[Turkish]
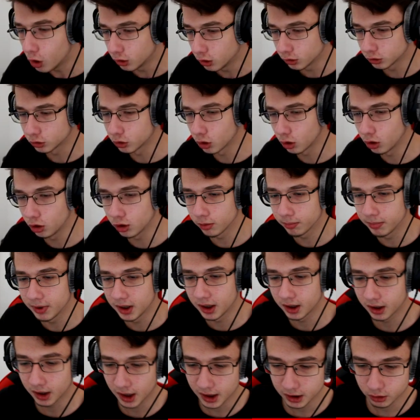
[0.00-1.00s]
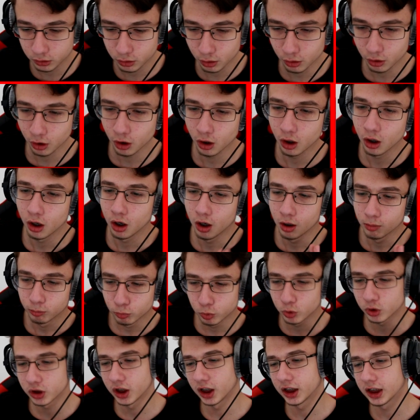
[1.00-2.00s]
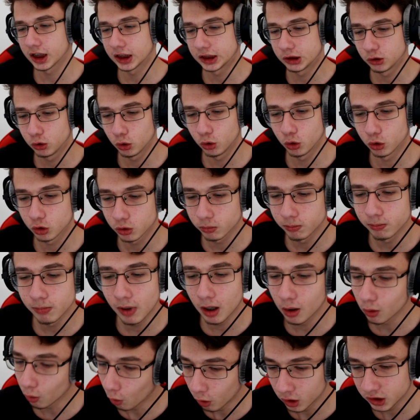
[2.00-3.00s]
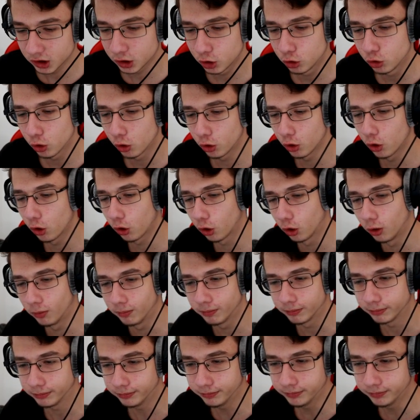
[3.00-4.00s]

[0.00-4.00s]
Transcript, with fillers: 10 soruluk bir renk körü. Burada kaç görüyorsun? Ben 12 görüyorum.